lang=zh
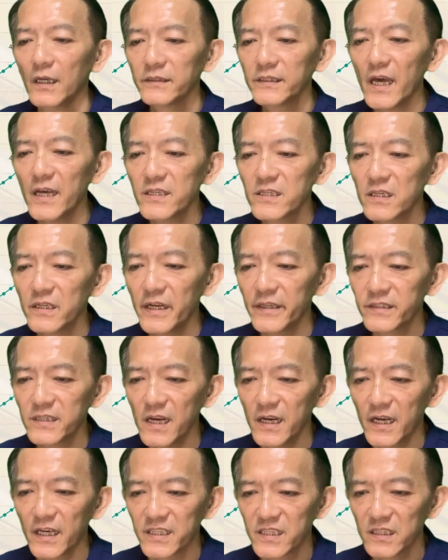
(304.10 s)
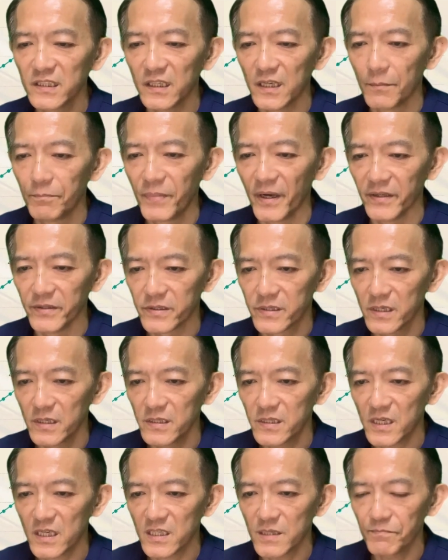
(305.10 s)
但是呢，这个是你的本金，
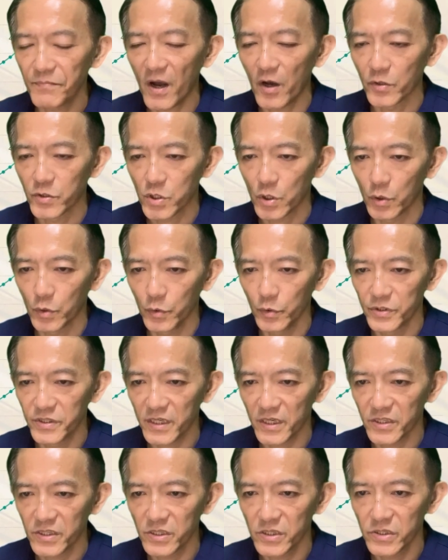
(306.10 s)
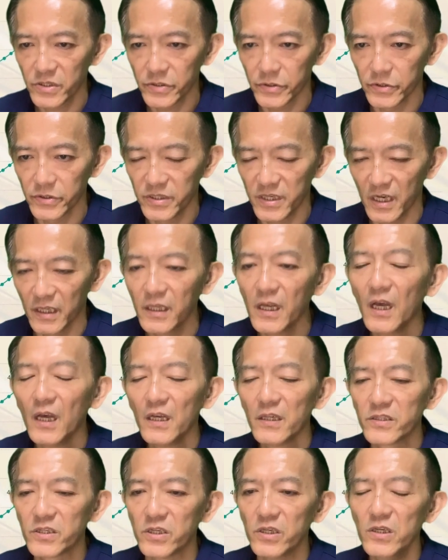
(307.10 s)
这个是报酬率，这个是时间。
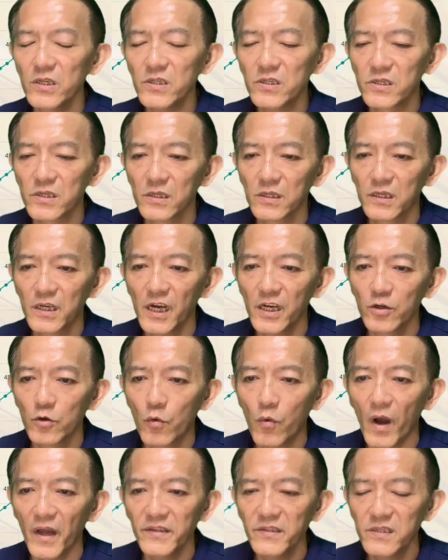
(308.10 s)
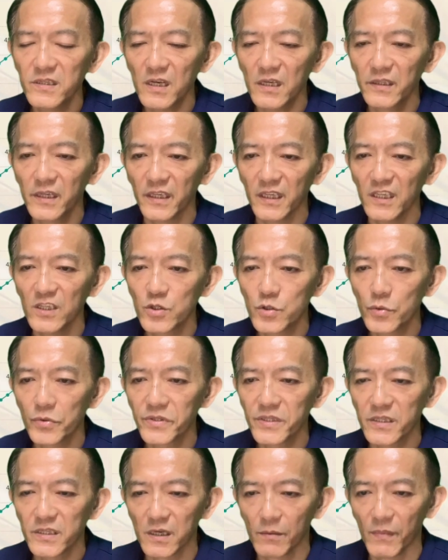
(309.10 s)
其实更关键的因素
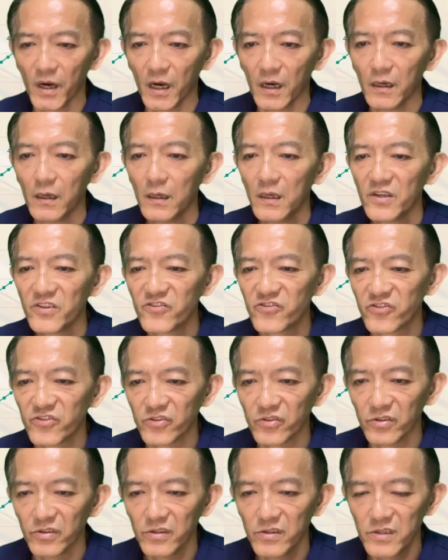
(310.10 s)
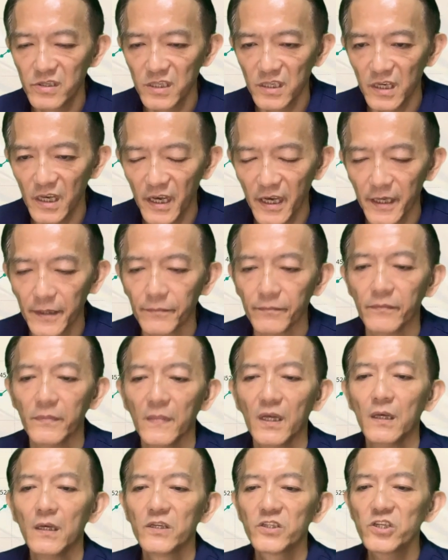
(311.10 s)
是什么？时间。
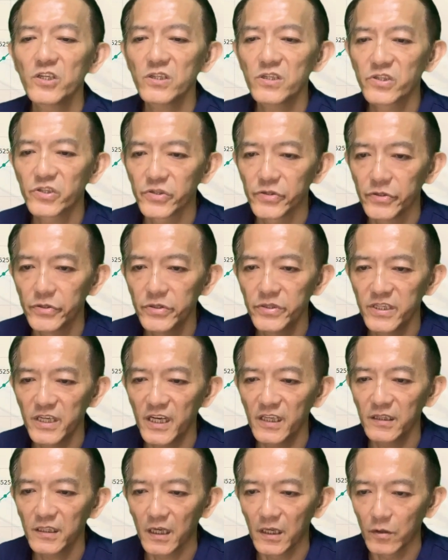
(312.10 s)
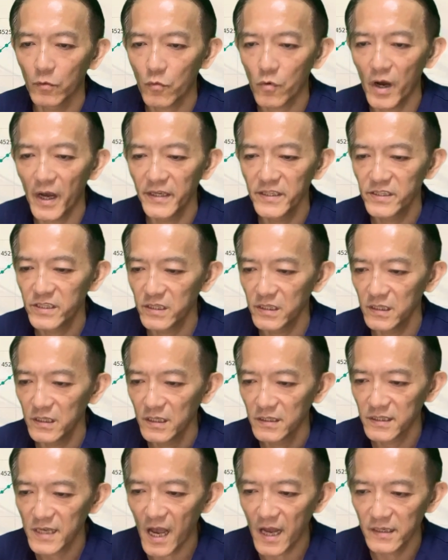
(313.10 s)
是时间的关系，
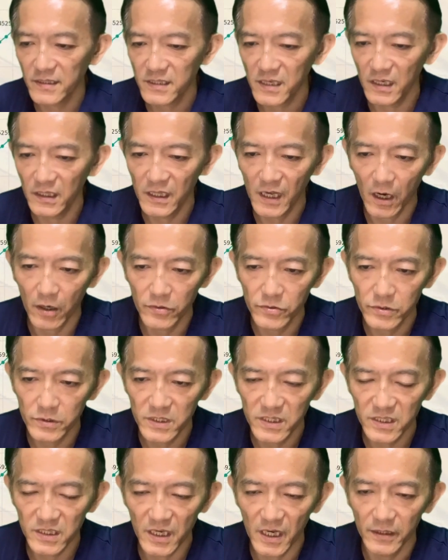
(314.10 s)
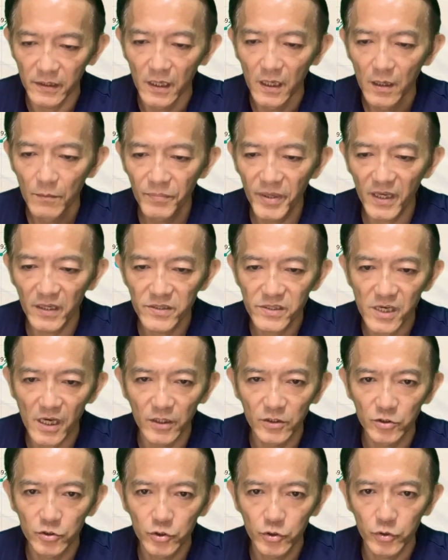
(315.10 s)
让这条线变
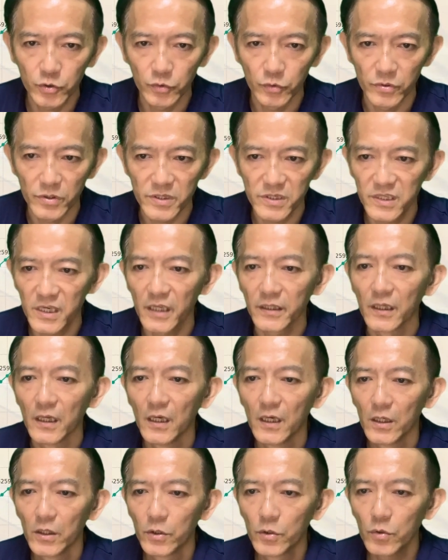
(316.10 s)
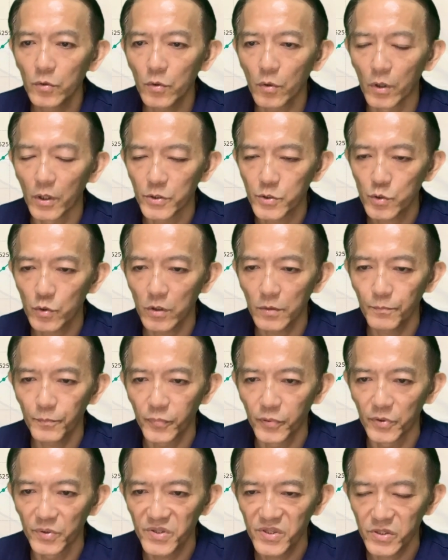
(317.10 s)
成曲线。如果说
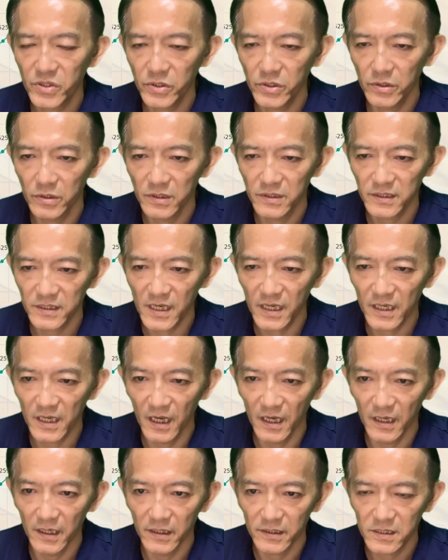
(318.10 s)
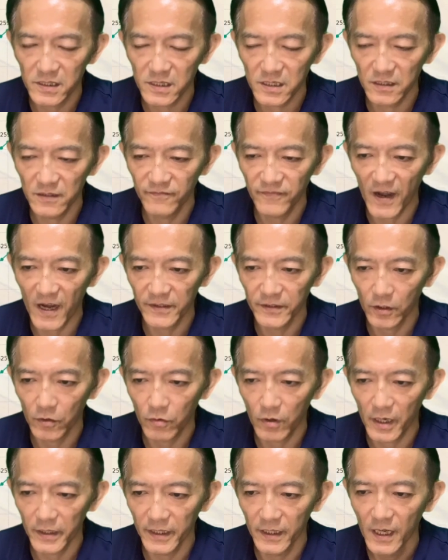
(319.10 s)
不是这个次方的
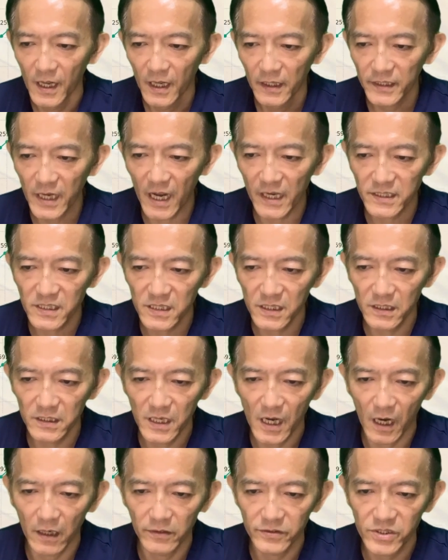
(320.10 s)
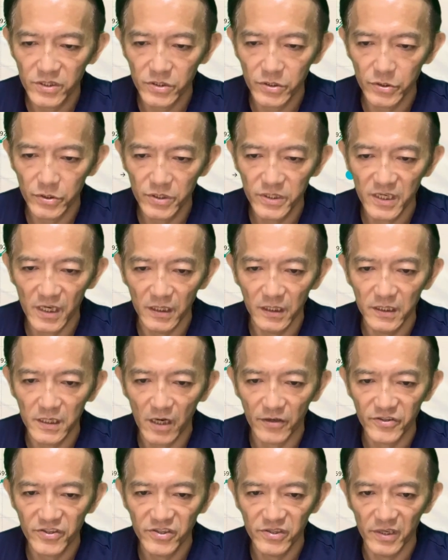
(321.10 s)
话呢，它是一条直线，一
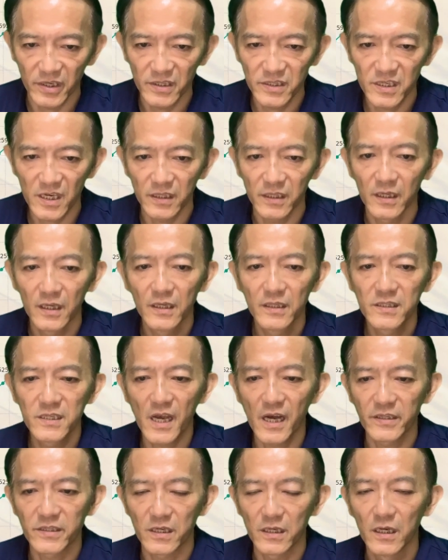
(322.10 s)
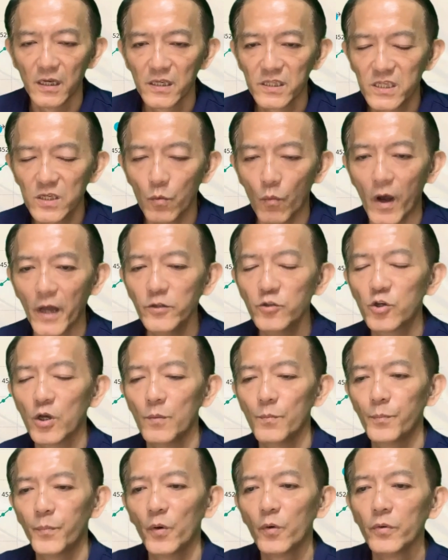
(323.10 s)
条斜线，这样子是完
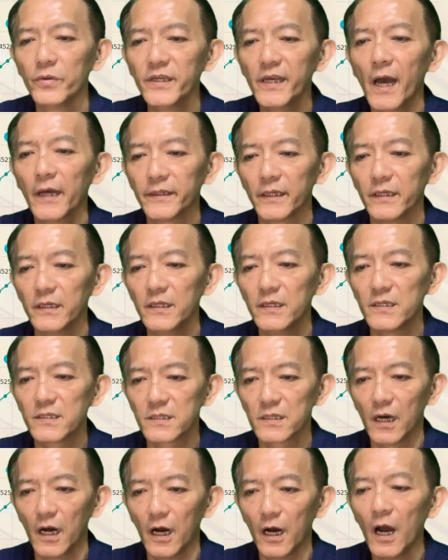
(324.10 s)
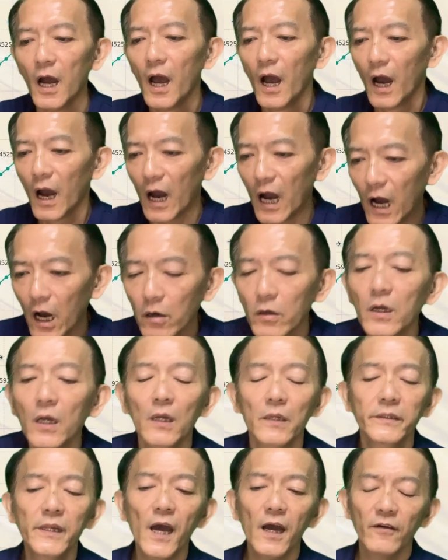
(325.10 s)
全不一样的意思啊。好，
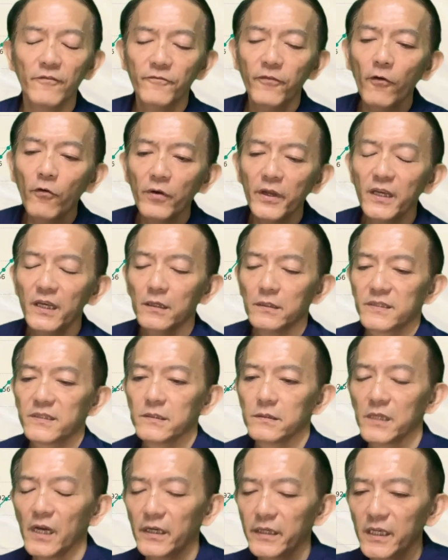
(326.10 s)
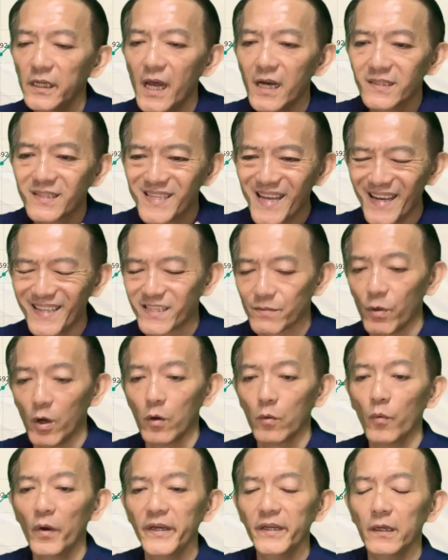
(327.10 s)
那复利的力量再怎么
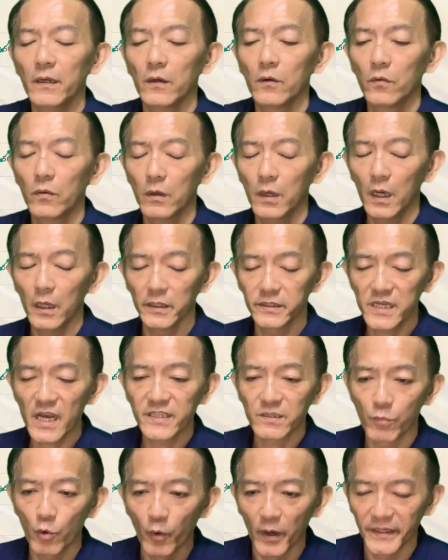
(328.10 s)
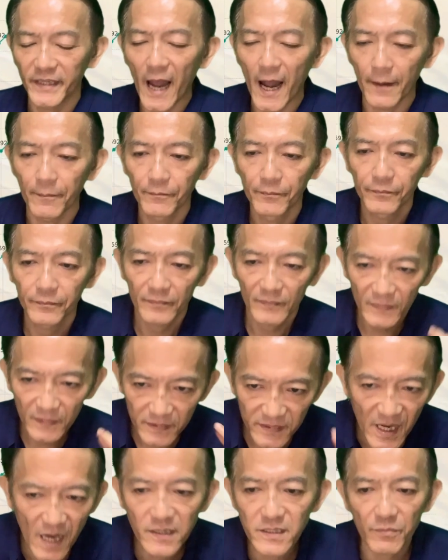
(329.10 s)
威，呃，再怎么伟大，
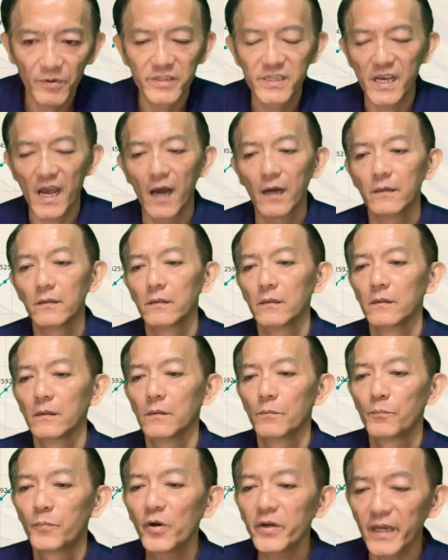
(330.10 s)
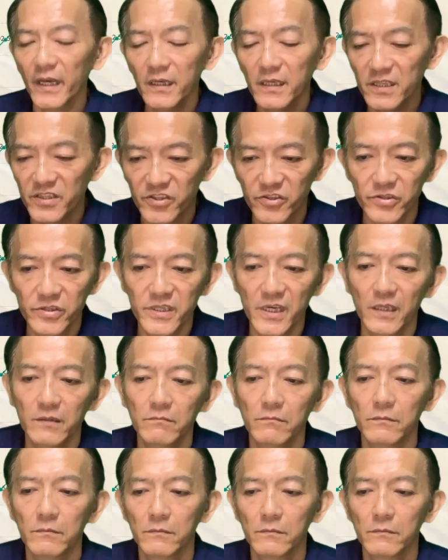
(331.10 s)
再怎么强，不给你时间，